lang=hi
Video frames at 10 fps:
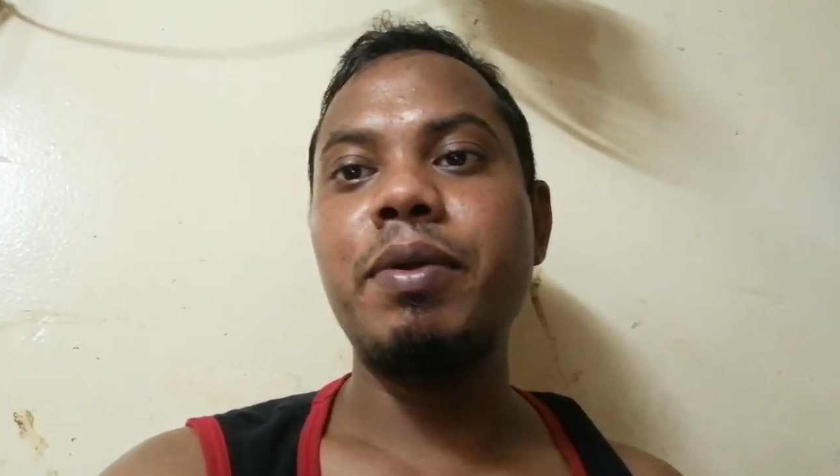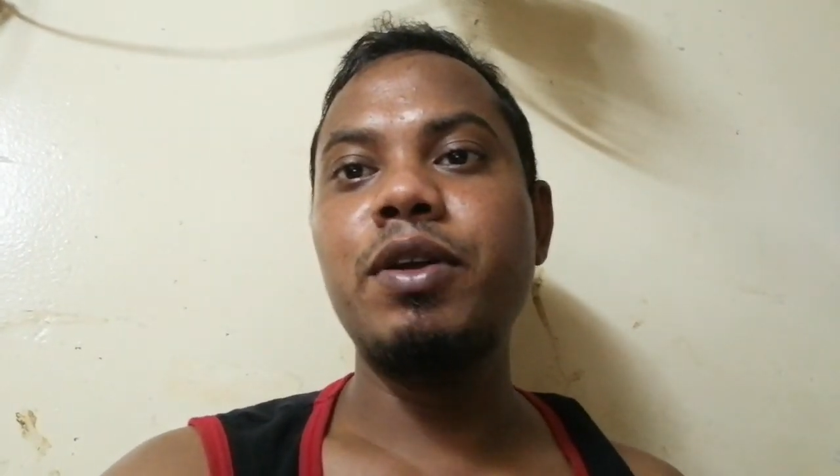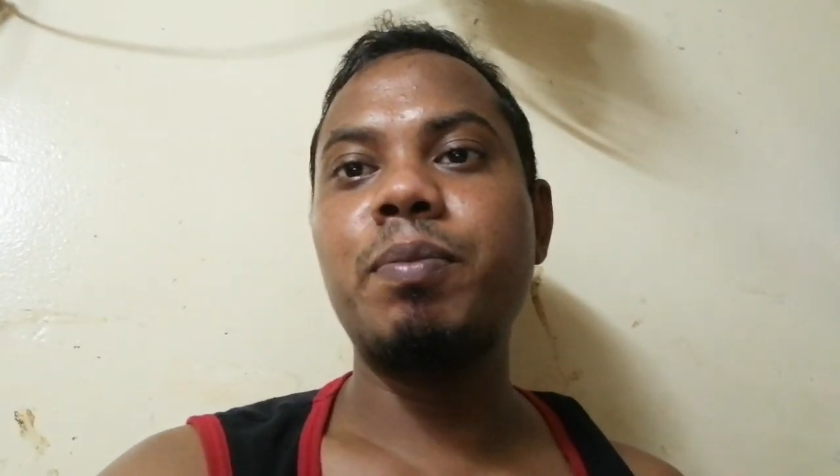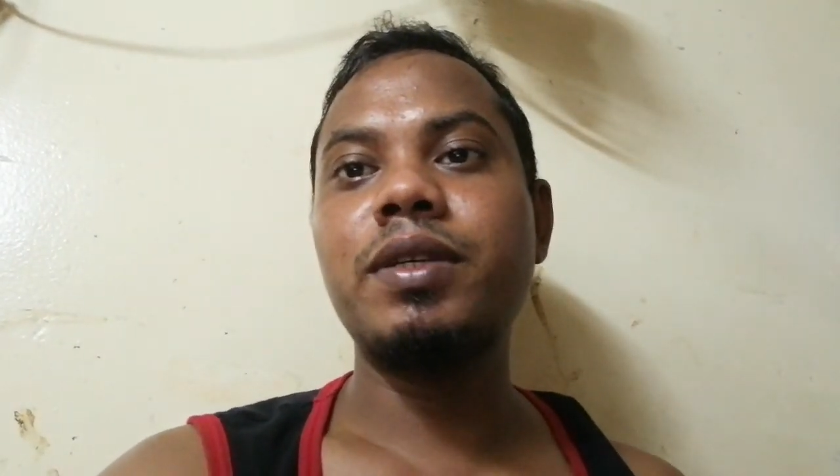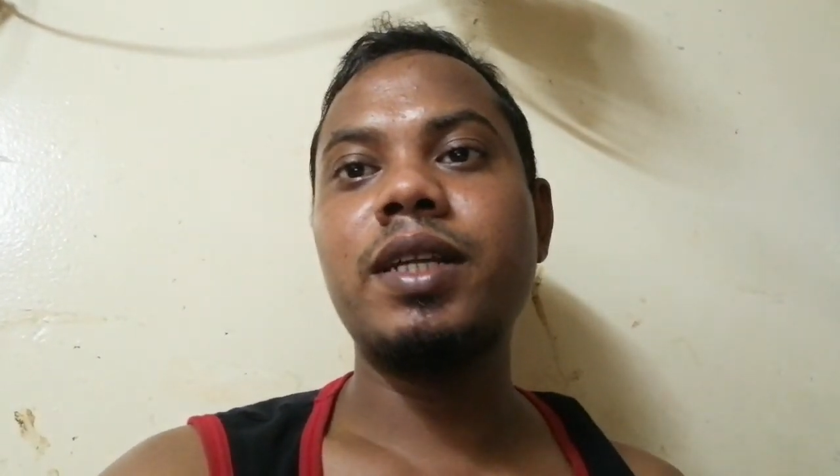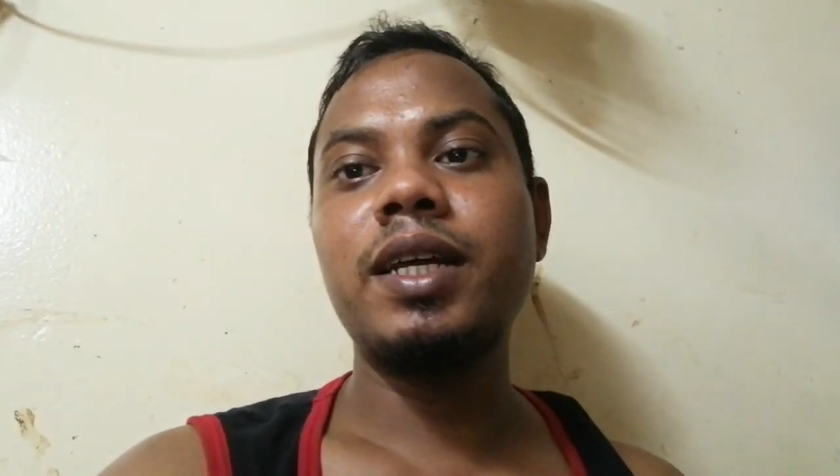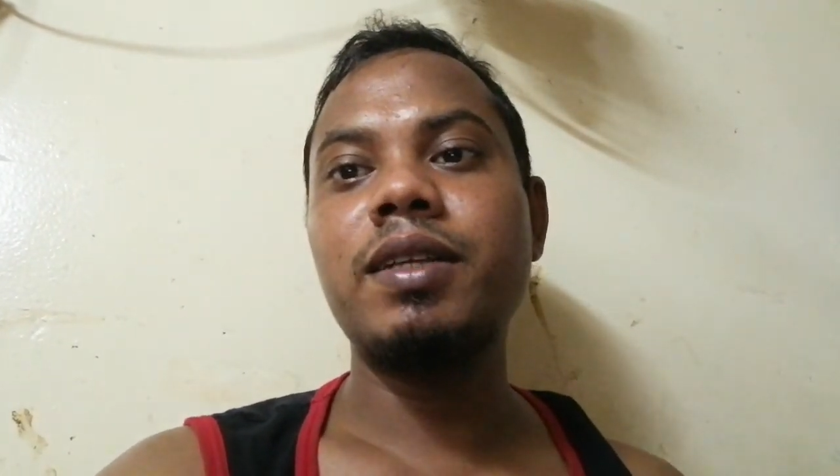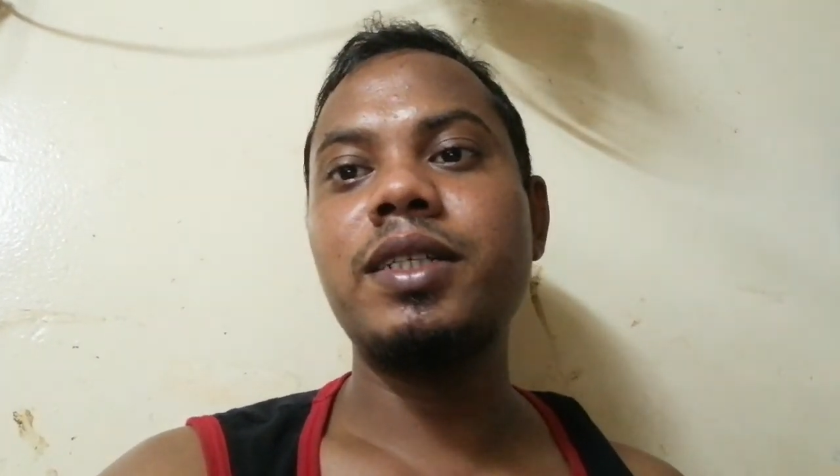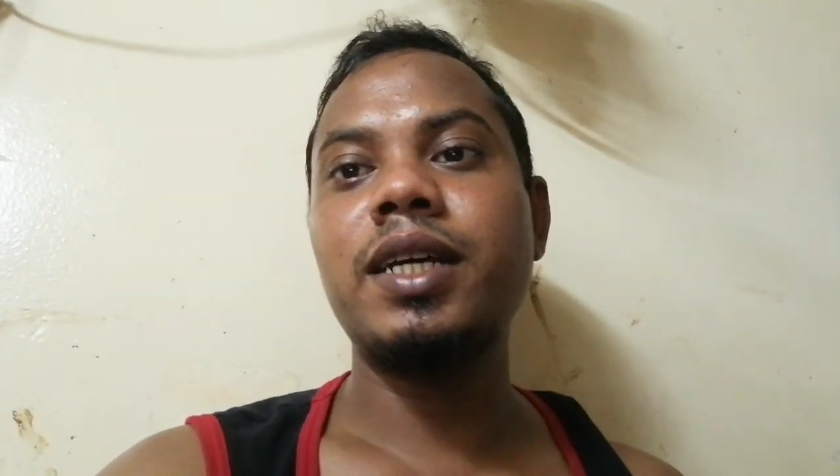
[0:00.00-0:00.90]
और वीडियो पसंद आए तो